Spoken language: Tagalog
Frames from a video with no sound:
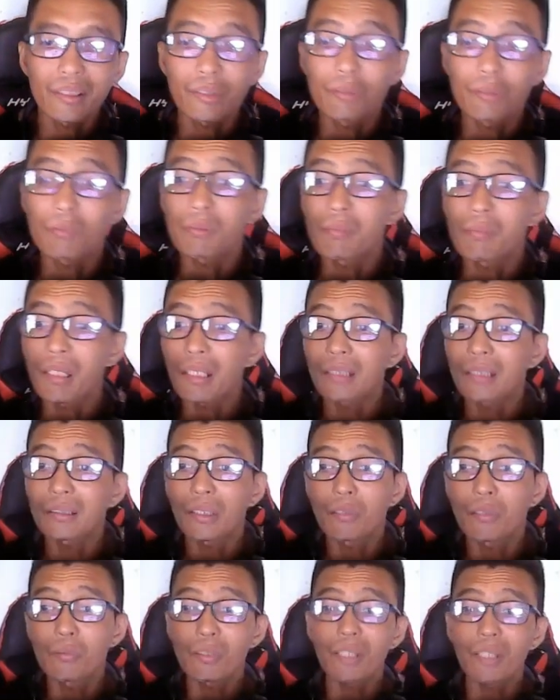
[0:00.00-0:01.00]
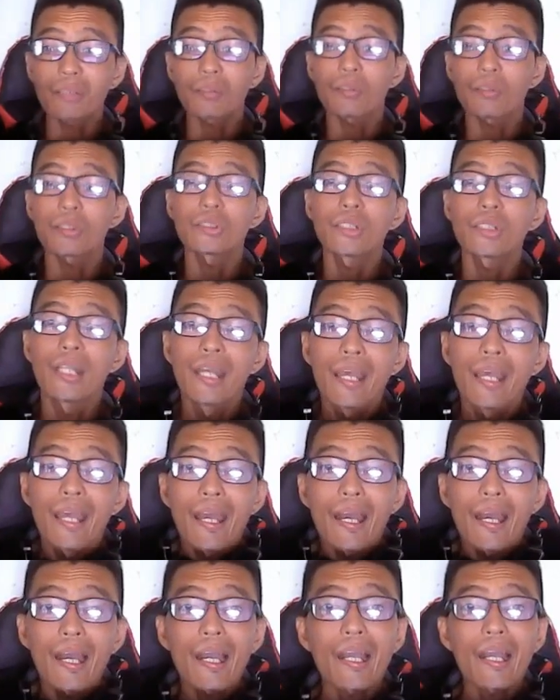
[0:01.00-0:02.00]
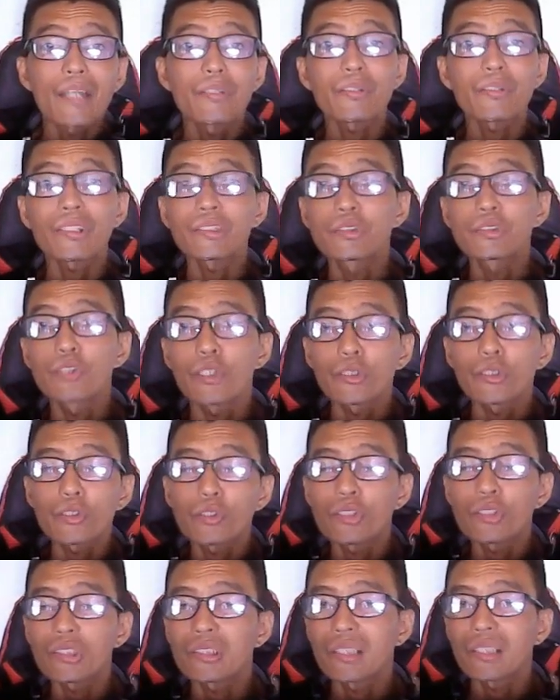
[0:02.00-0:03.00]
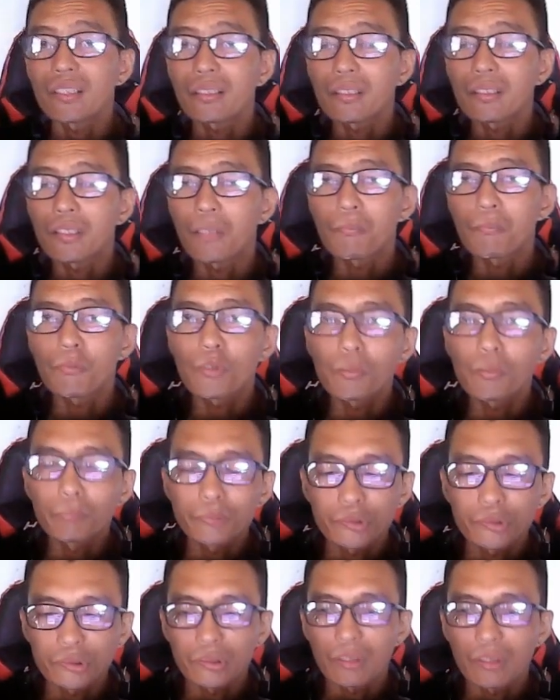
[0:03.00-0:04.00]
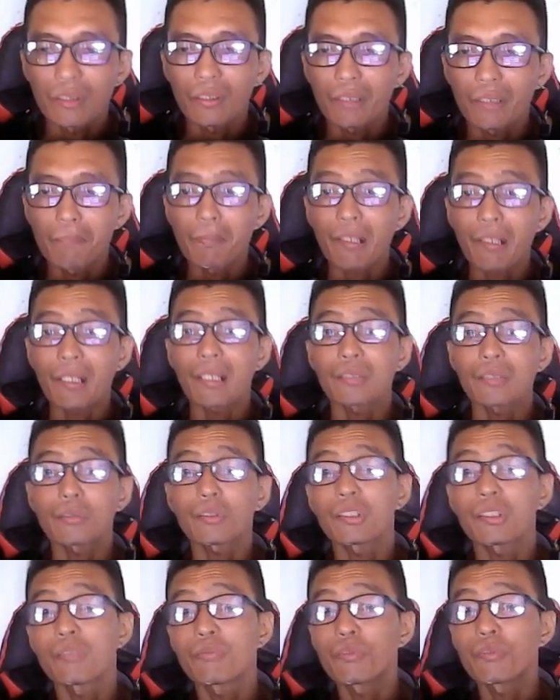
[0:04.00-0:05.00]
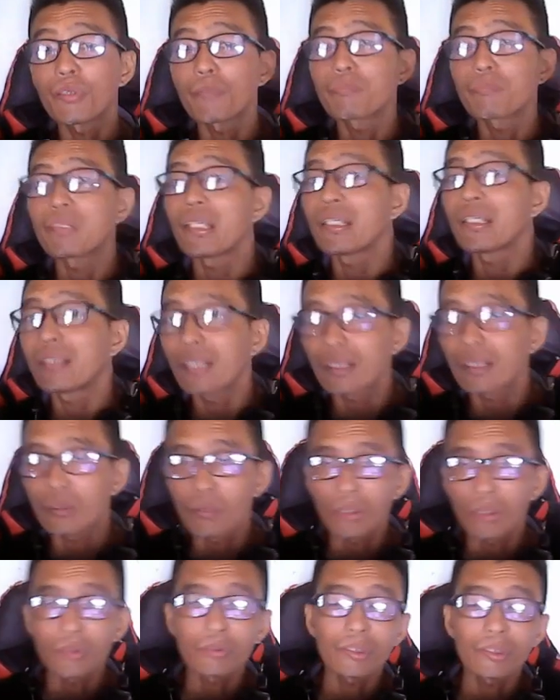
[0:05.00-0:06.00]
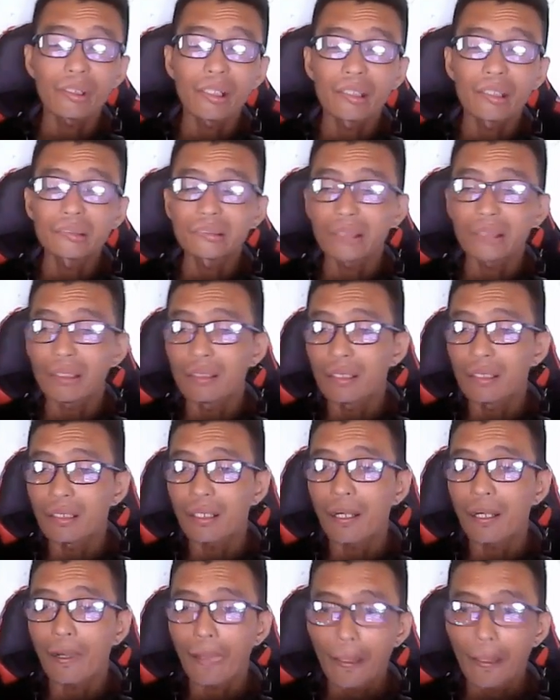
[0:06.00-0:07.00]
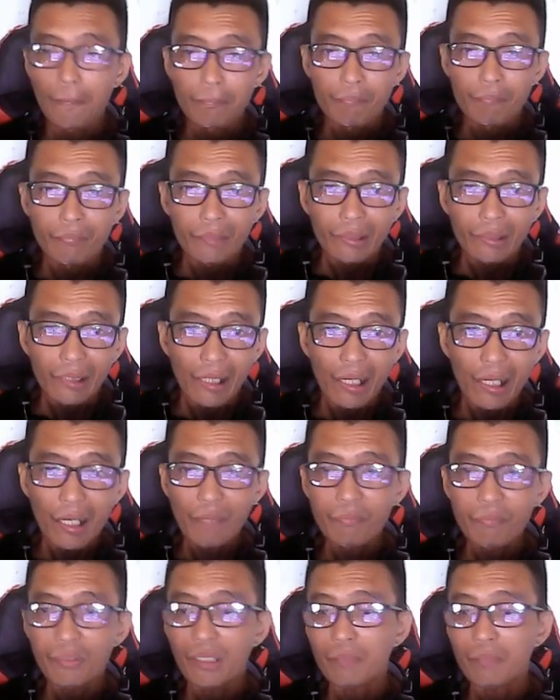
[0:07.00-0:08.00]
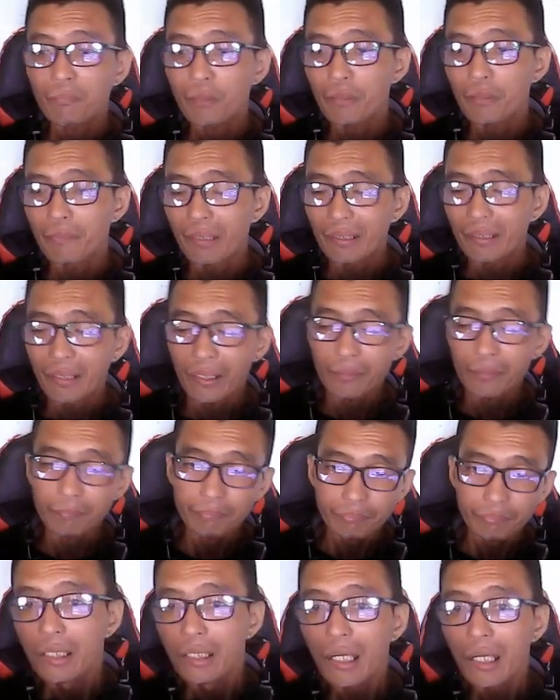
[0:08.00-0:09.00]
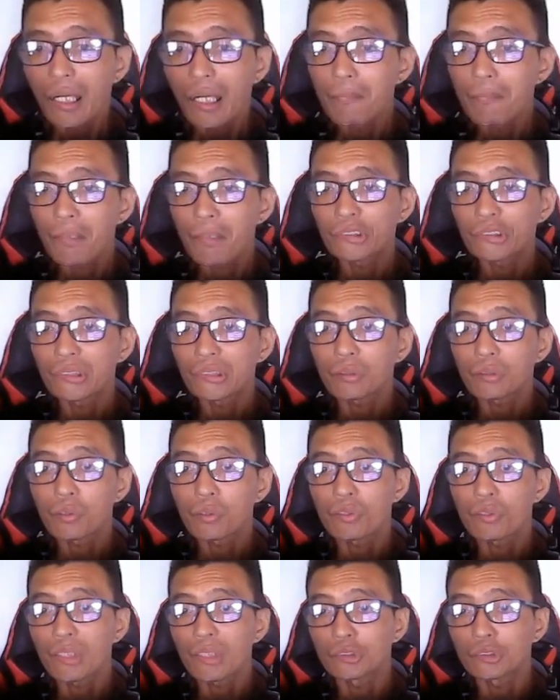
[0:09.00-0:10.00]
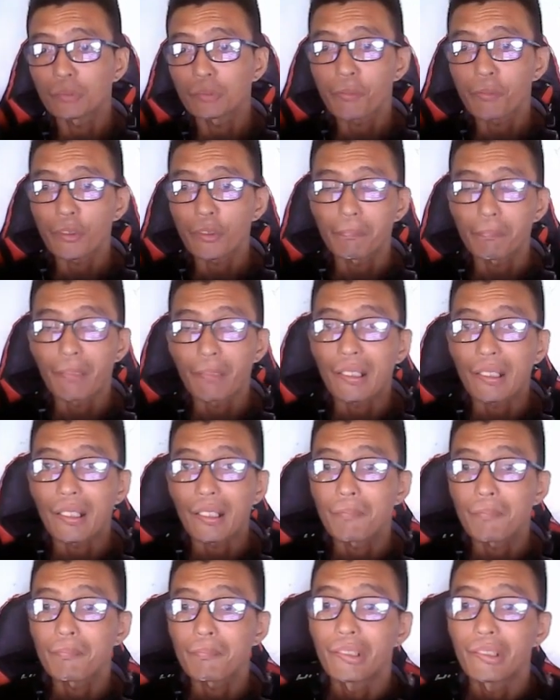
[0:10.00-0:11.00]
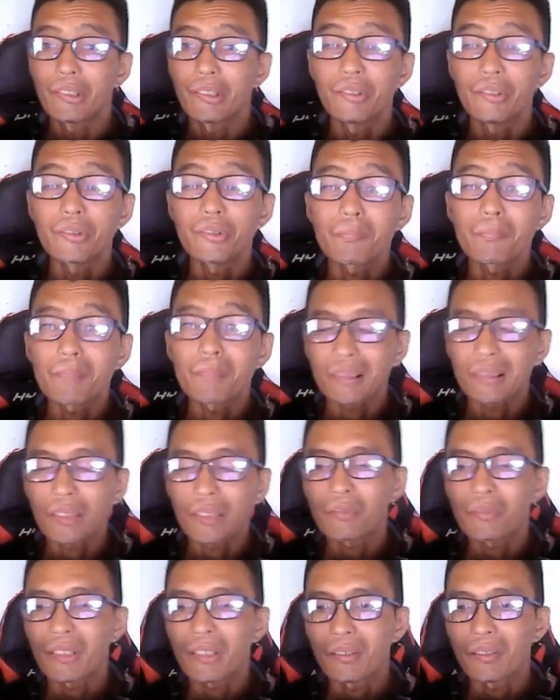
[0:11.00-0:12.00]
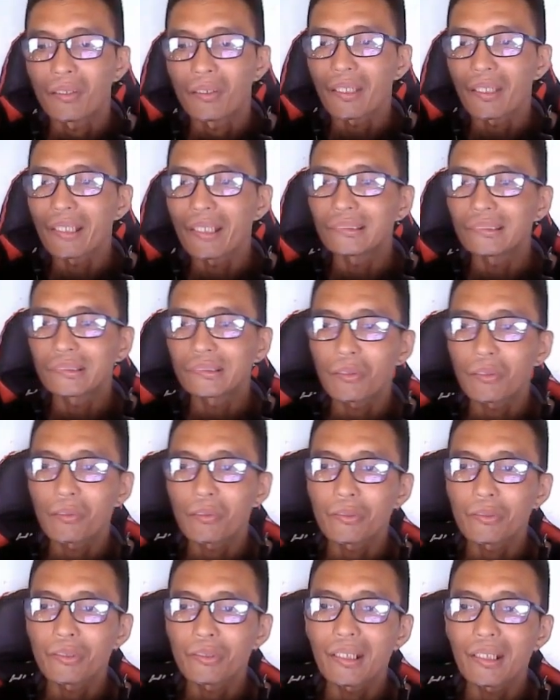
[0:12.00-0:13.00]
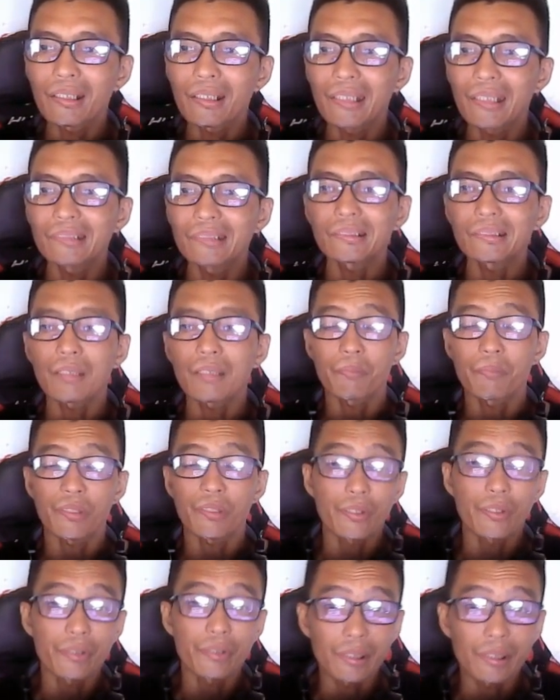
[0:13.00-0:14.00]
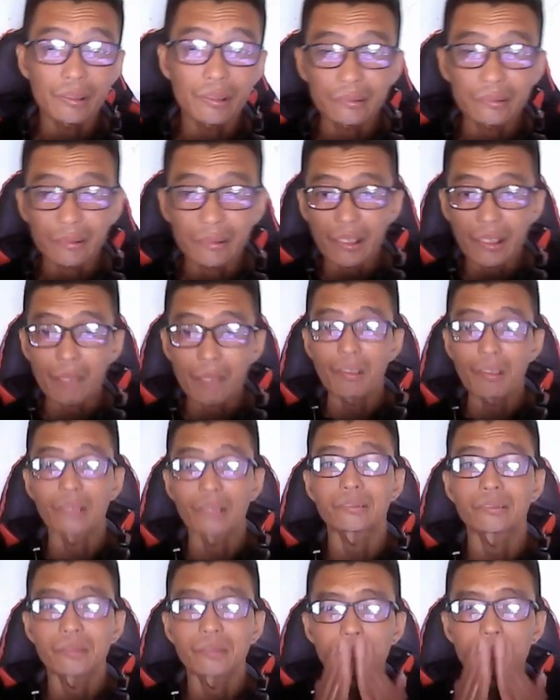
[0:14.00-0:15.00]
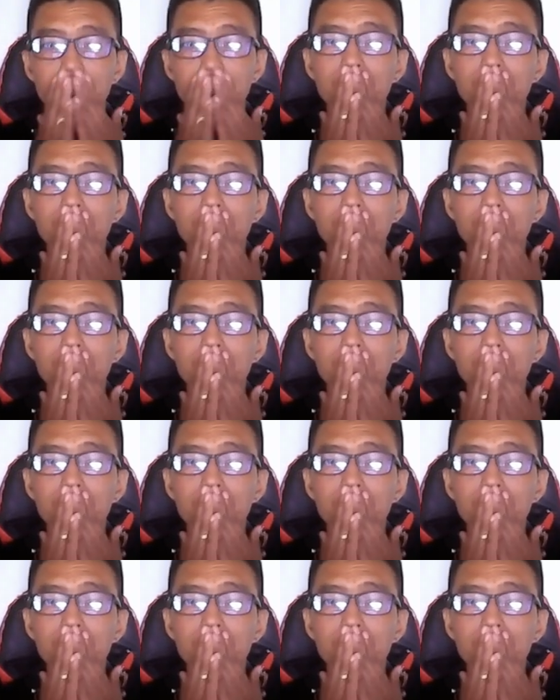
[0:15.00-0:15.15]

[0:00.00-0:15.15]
ang yung mga katanungan or uh, you can join to their telegram groups okay, para to keep you updated kung anong nangyari sa kanilang uh, uh, platform and then uh, meron silang contact support para inyong matanungan. Okay, so yun lang guys, happy earnings, God bless.